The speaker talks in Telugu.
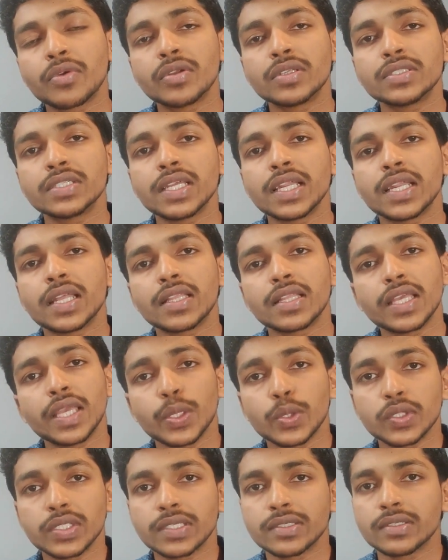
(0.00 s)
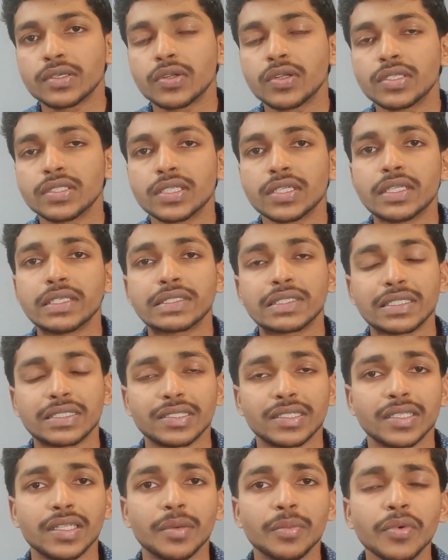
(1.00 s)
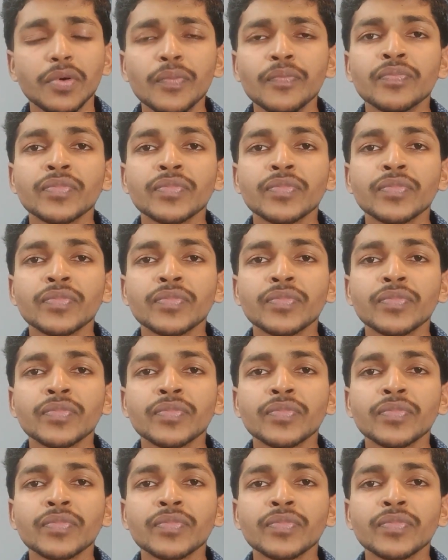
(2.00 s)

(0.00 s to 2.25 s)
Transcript: గురించి అండ్ అంతే యూజెస్ గురించి గురించి డిస్కస్ చేద్దాము